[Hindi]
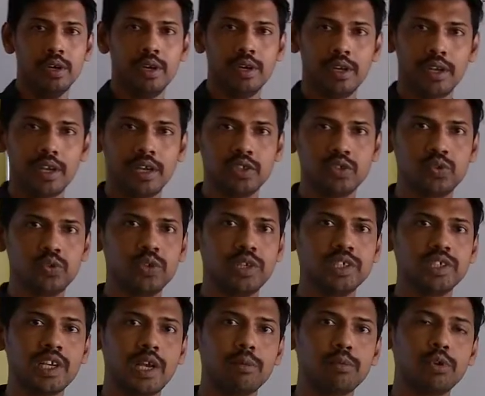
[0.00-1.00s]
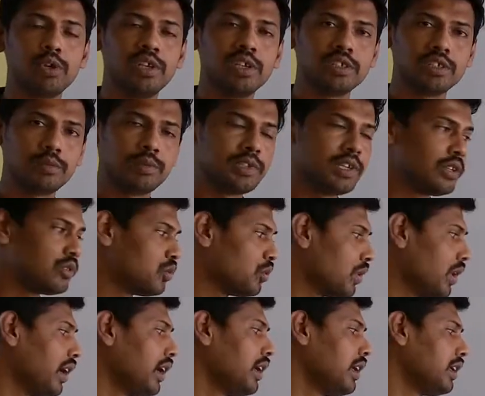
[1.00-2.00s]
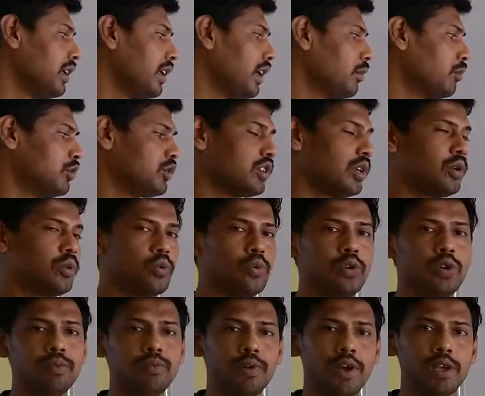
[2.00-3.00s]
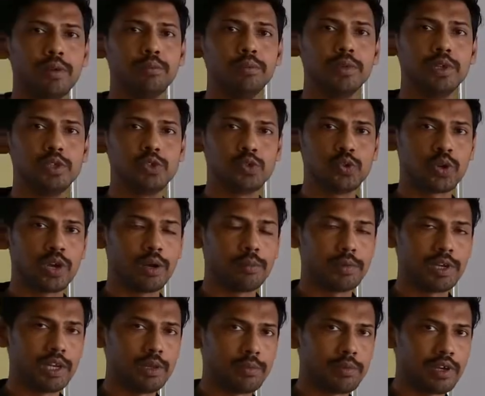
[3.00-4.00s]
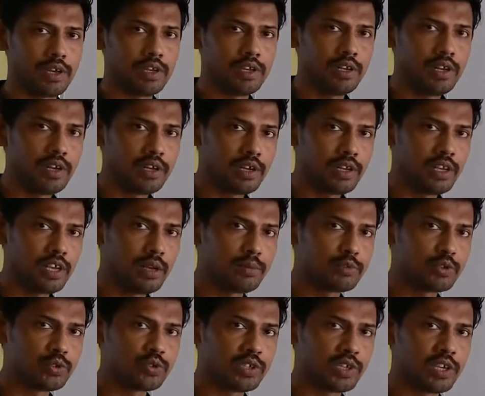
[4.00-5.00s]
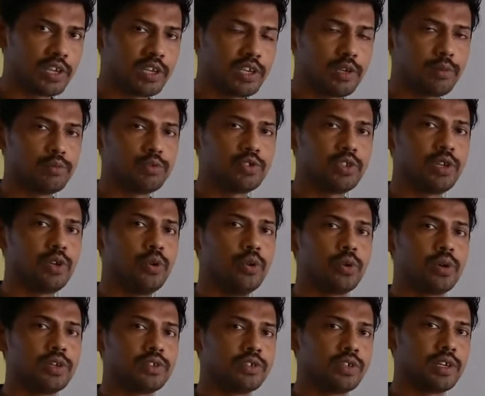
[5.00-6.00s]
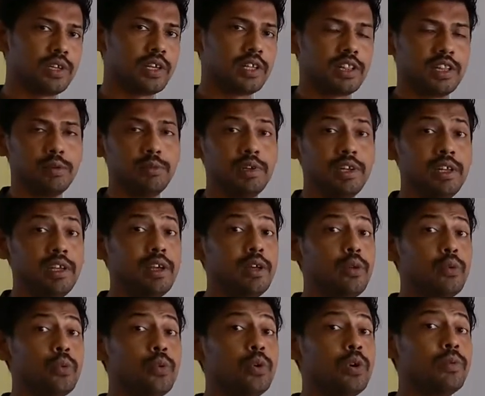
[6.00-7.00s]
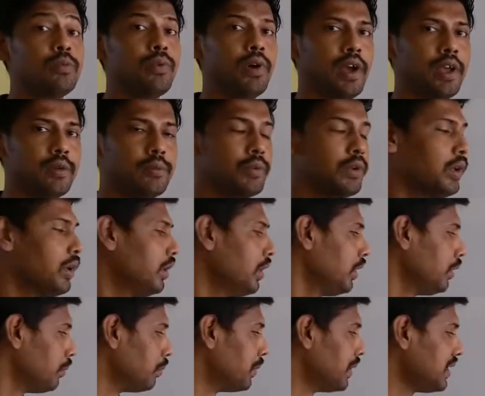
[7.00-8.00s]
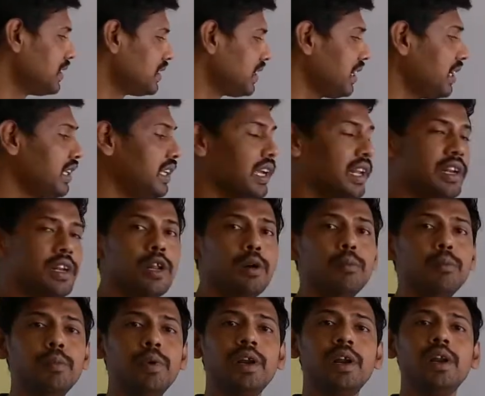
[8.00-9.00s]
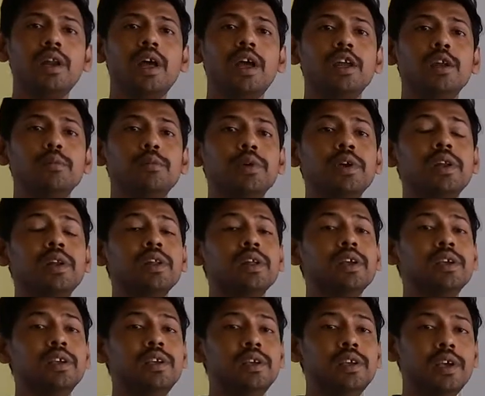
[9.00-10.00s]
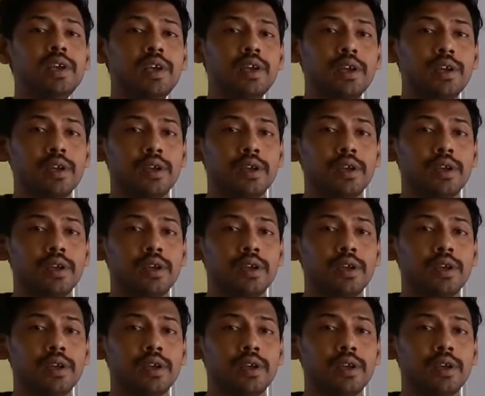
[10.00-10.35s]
ठीक है स्टूडेंट्स आपको ये समझ आ चुका है ये मुझे रूट फाइव मिल चुका मतलब कहीं ना कहीं आप सोचेंगे कि मुझे लोकेशन कितनी मिली है रूट फाइव बट सर ये नंबर लाइन पे नहीं है